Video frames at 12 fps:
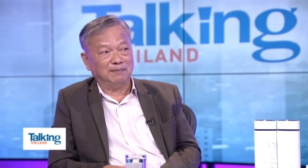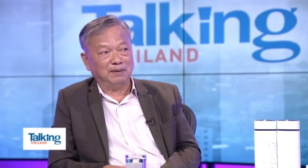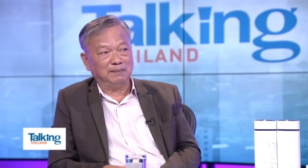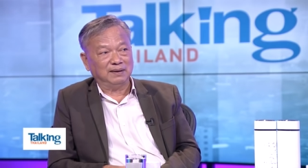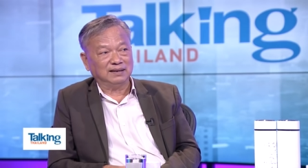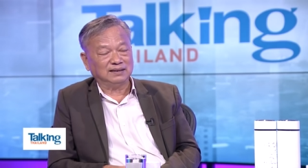บมัน
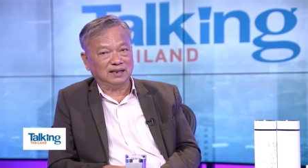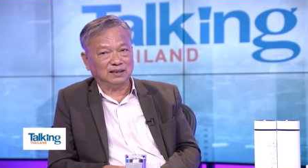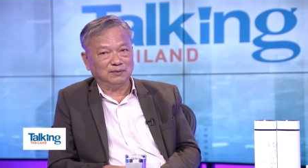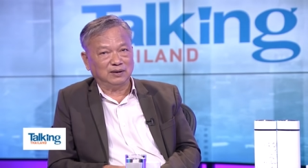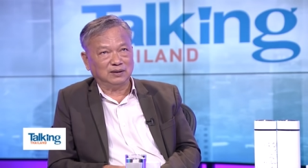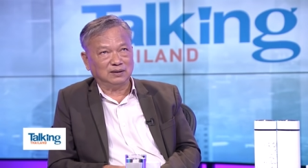เป็นลักษณะ
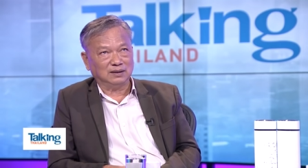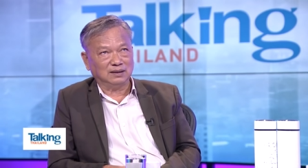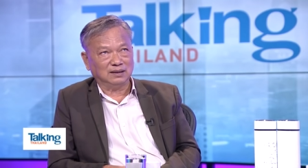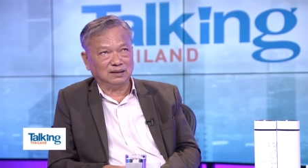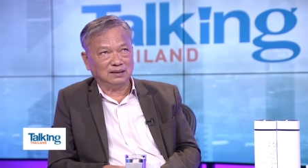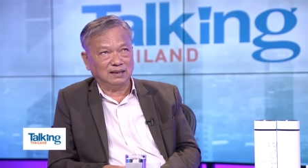ที่ว่า
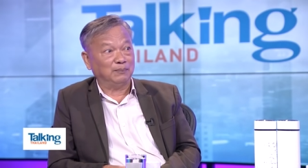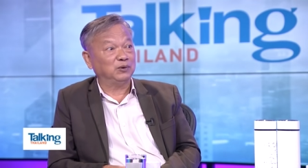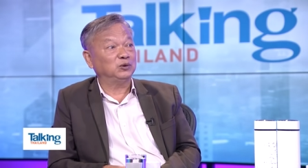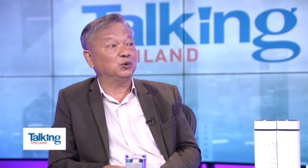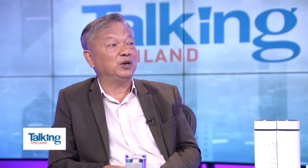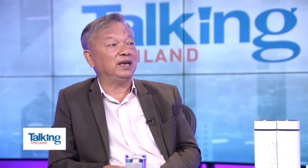ดับด้
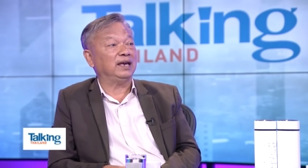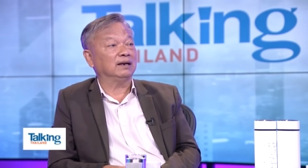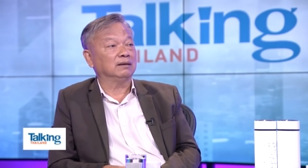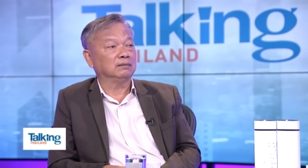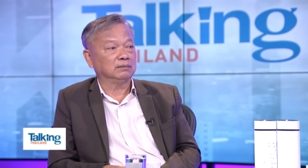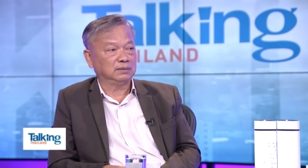วยตัวเอง
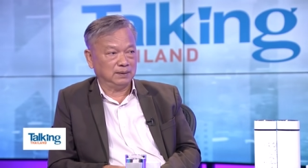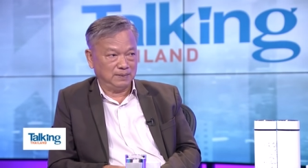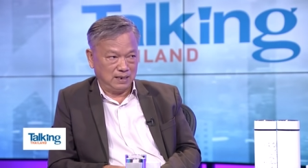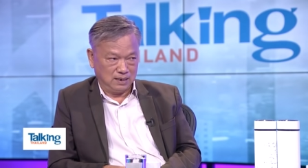ใช่ไหม